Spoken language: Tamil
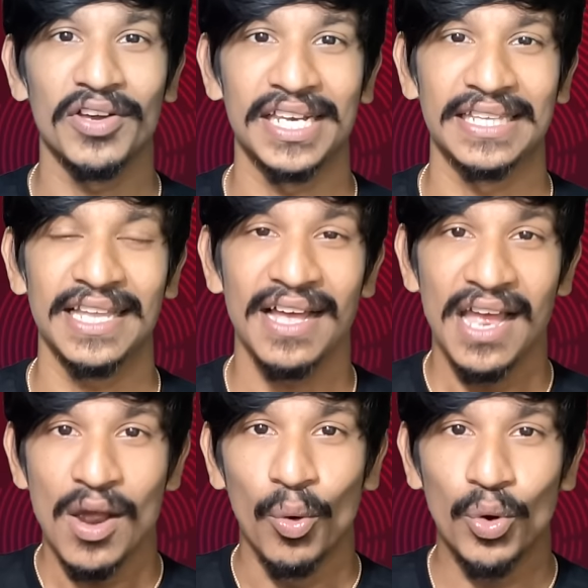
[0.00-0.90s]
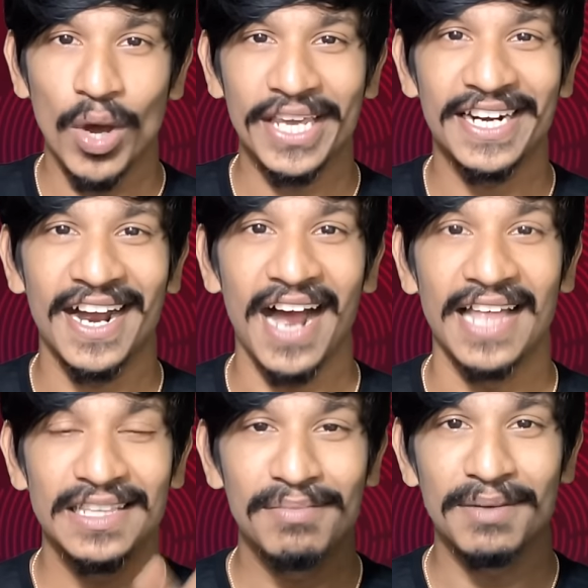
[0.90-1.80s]
வைக்கிறது தான் உருவாக்கியிருக்காங்க
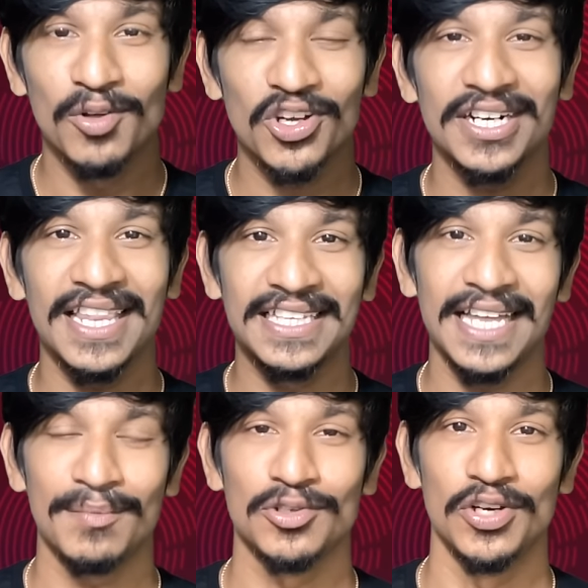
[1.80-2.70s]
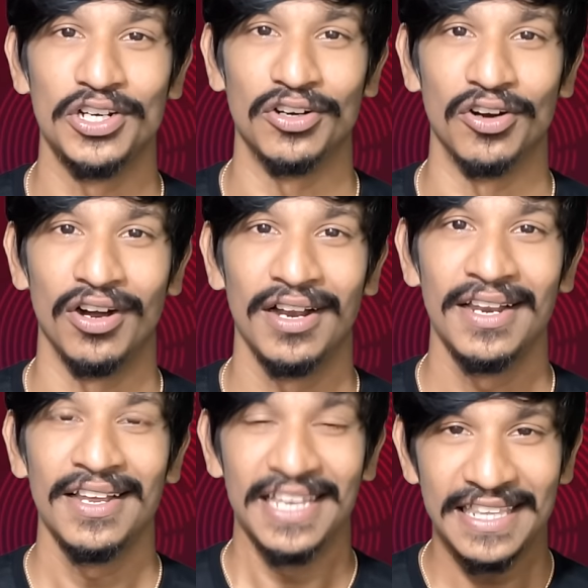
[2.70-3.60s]
அதிபர் முதற்கொண்டு அதுக்கு தான் அப்படின்னு சொல்லிட்டு இருக்கோம்
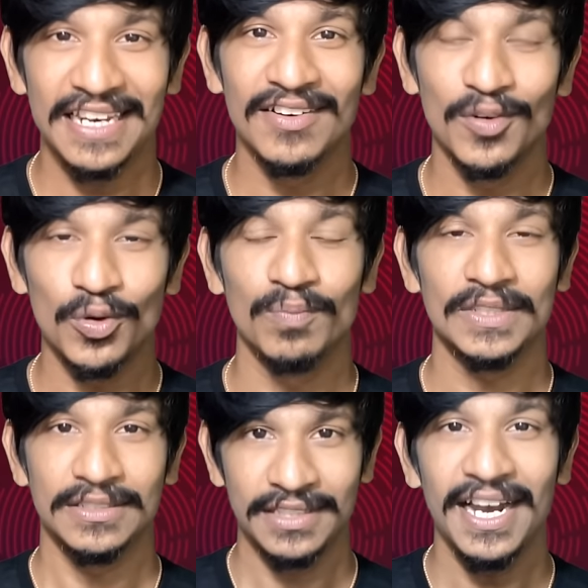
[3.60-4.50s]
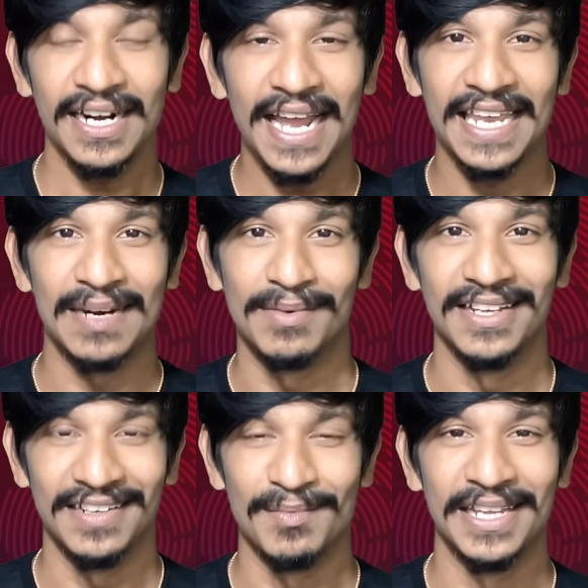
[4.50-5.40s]
இதில் தேடுறாங்க நம்மளை
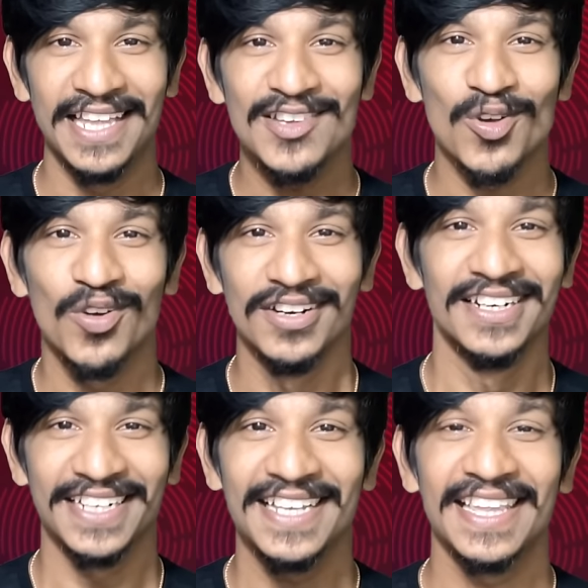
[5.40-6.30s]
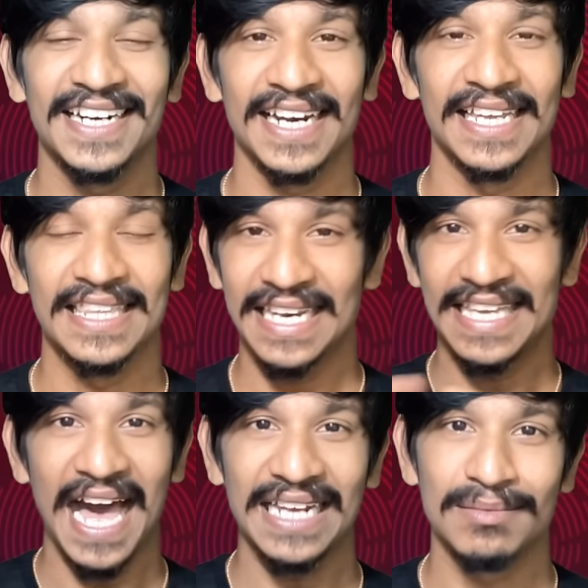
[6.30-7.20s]
நம்மளை ஏதாவது சொல்லணுன்றக்காக தேடுறாங்க
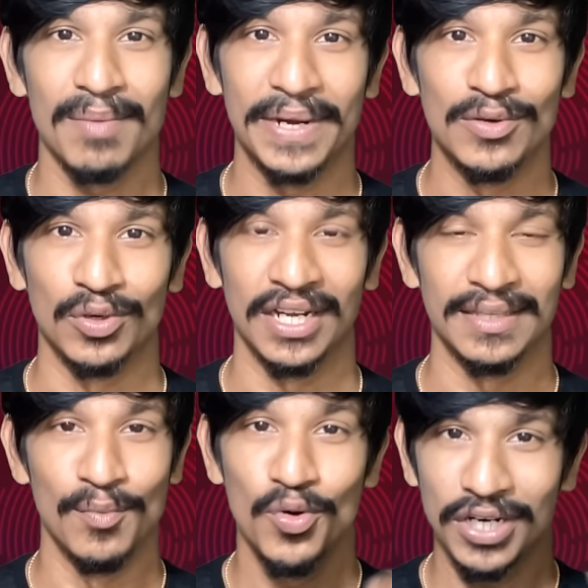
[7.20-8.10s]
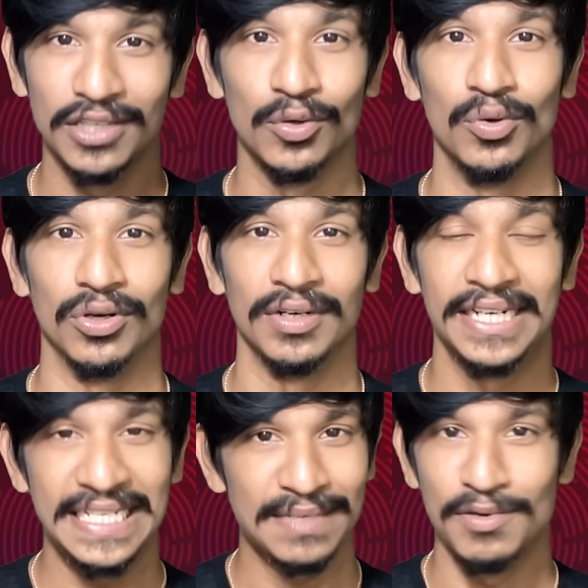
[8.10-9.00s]
இதெல்லாம் யார் நம்ம பண்ணி விட்றா அந்த மூன்று எழுத்து கூட்டம்
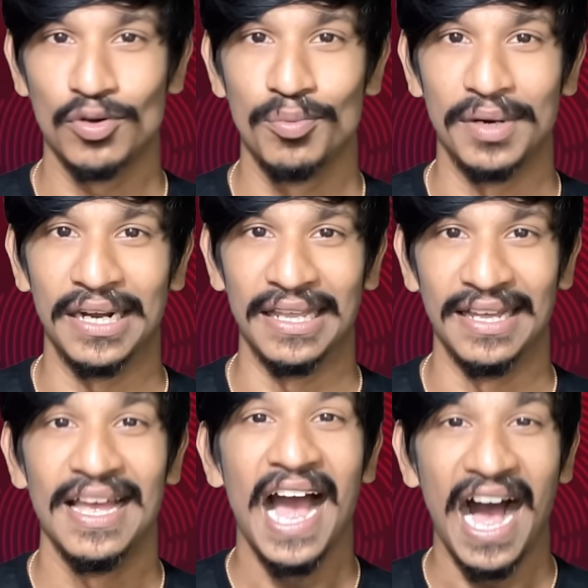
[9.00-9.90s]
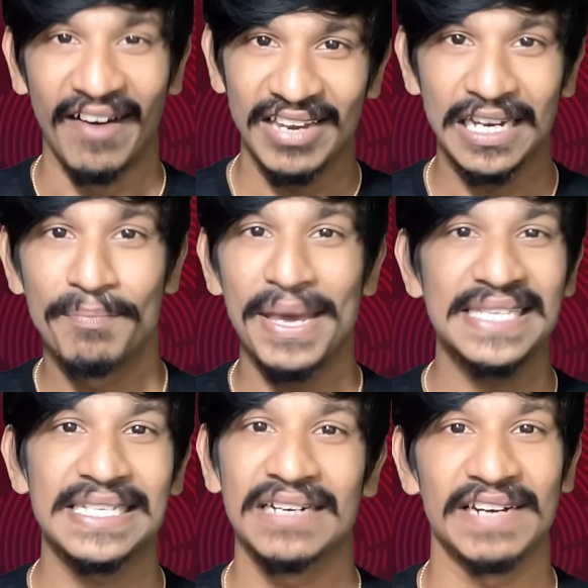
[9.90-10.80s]
டிசிபி குரூப் இருக்குல்ல அவங்களுக்கு
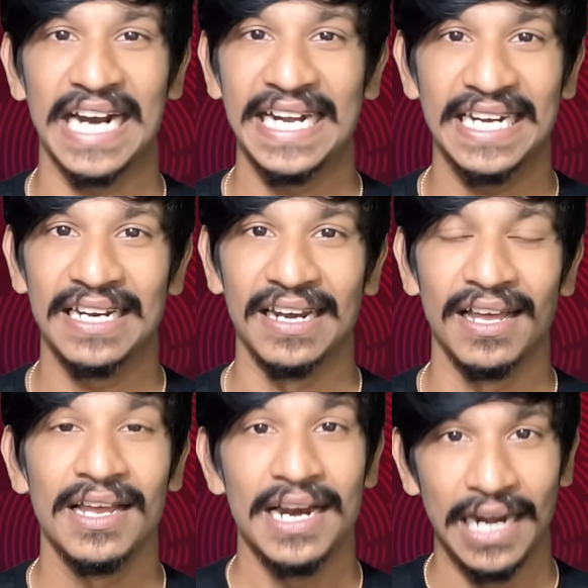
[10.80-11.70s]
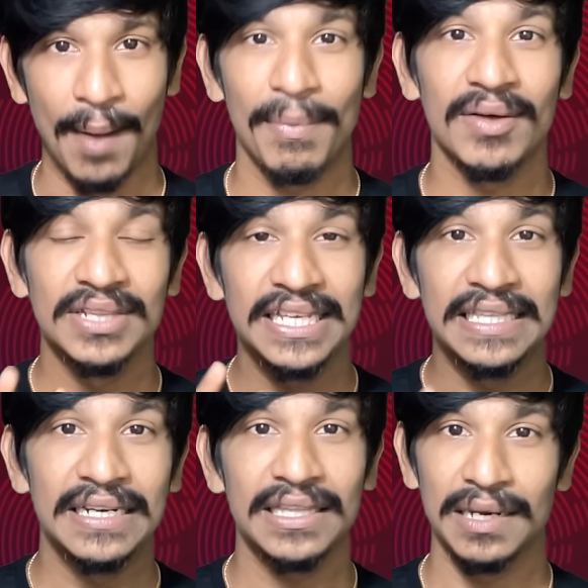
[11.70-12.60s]
பேசுறதுக்கு வேற கண்டென்ட் இல்லை நம்மளை வந்து
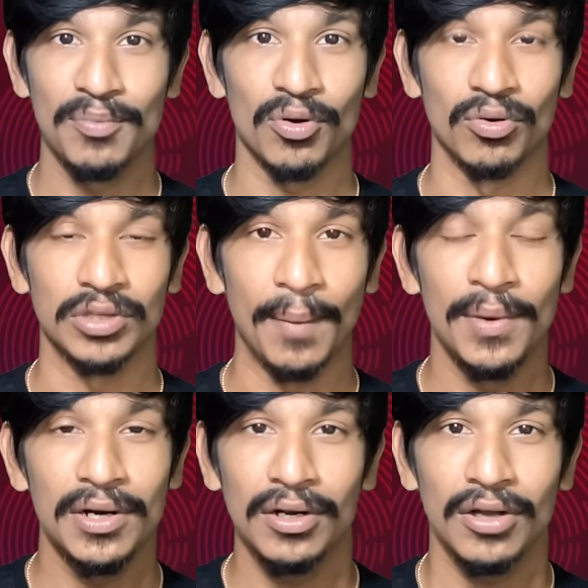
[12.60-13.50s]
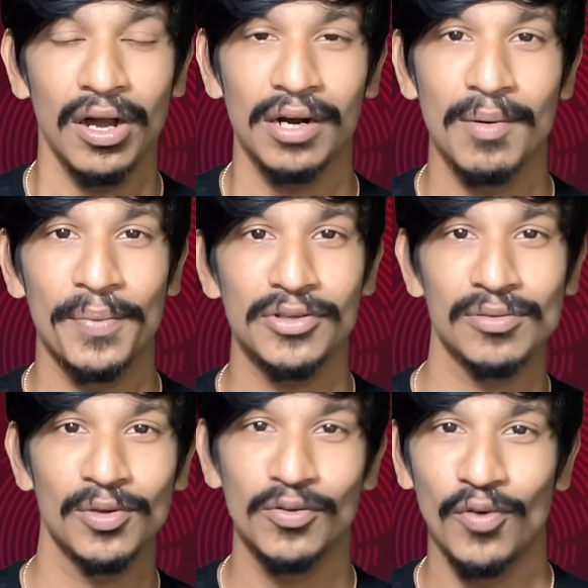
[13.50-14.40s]
எதிராக திருப்பி விடணும் தமிழர்களுக்காக நம்ம
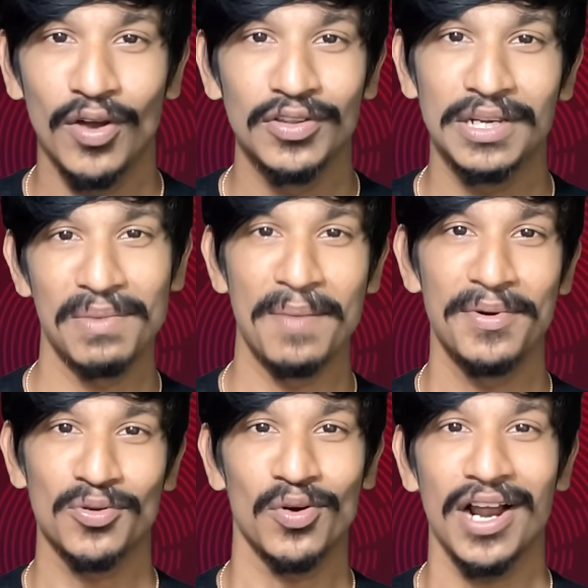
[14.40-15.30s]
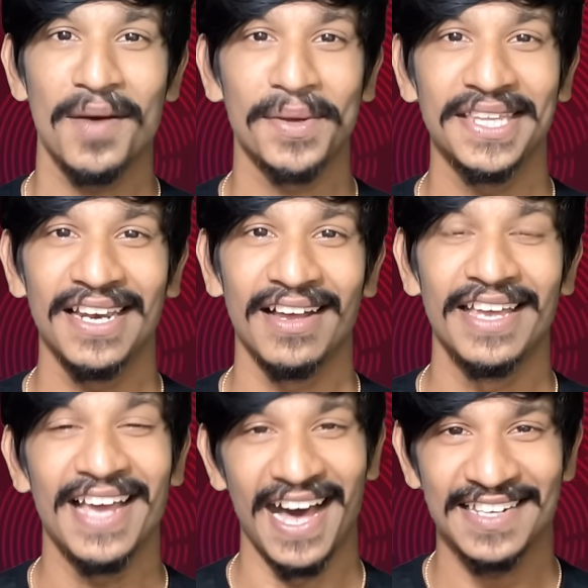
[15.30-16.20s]
பேசும்போது உள்ளே வந்து நம்மளை எப்படி சொல்கிறாங்க பார்த்தீங்களா
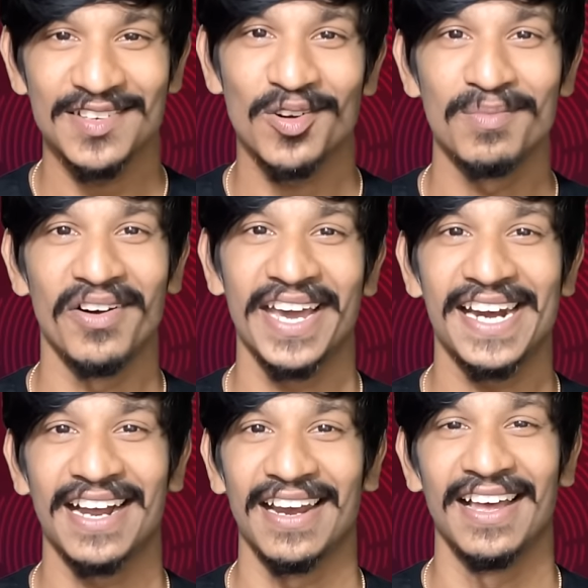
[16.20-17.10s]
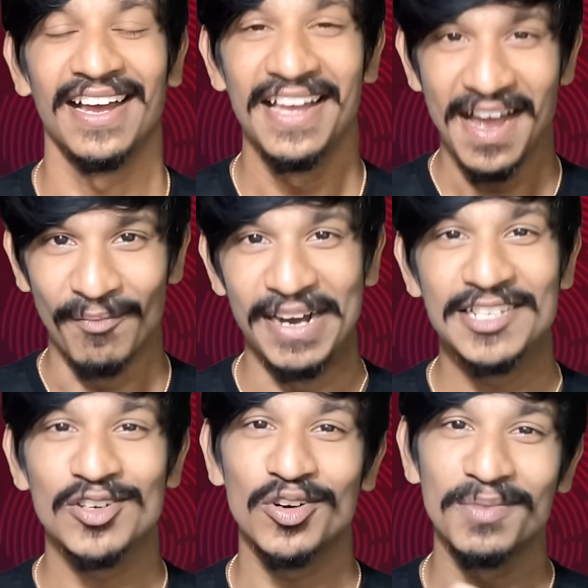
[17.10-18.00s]
ஏ அரச குடும்ப வயராக்கலா
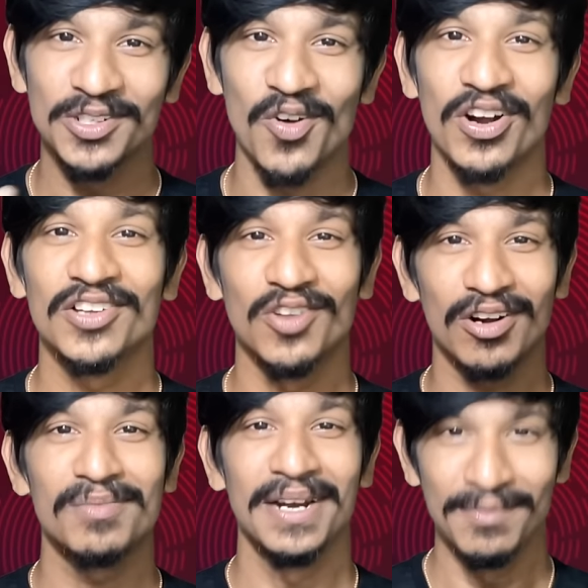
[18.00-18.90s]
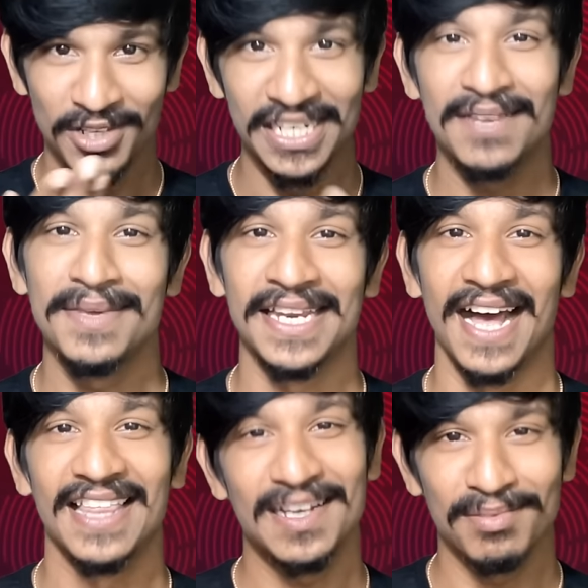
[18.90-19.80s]
மைசூர் குடும்பத்துக்கு உங்களுக்கும் தொடர்பு இல்லைன்னு
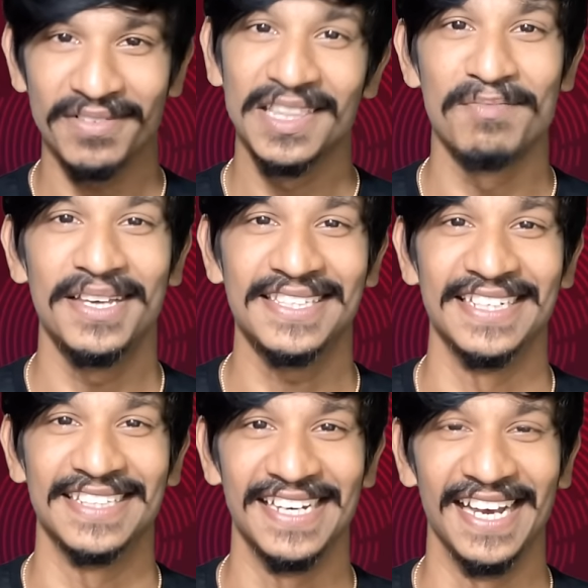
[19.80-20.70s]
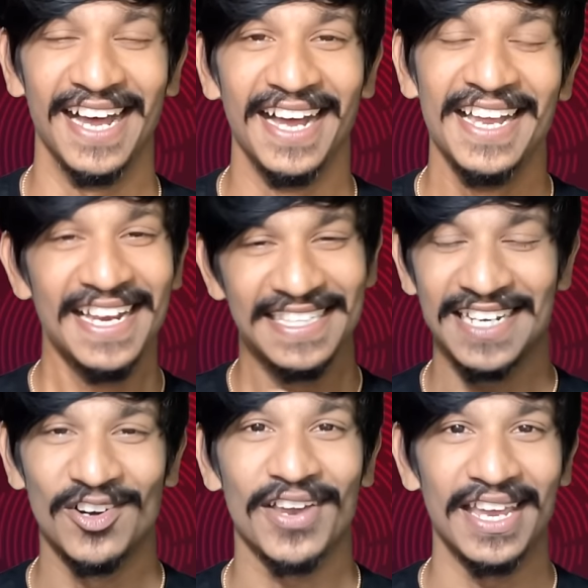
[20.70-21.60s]
நிரூபிங்களா அதுக்கப்புறம் வந்து பேசுங்க சரிங்களா
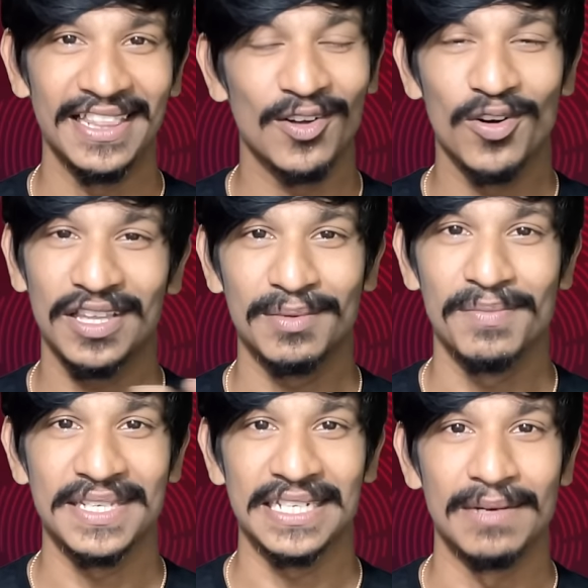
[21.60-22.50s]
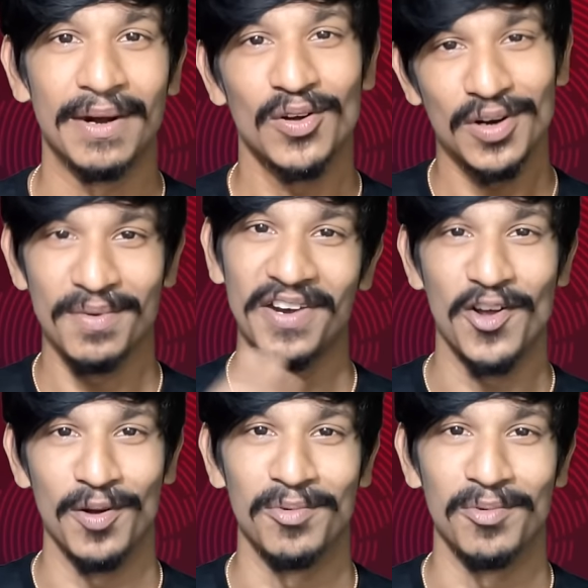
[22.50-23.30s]
சரி ஓகே இந்த கூட்டத்தை பத்தி பேசுறது பாட்டும் நம்ம வீடியோக்குள்ள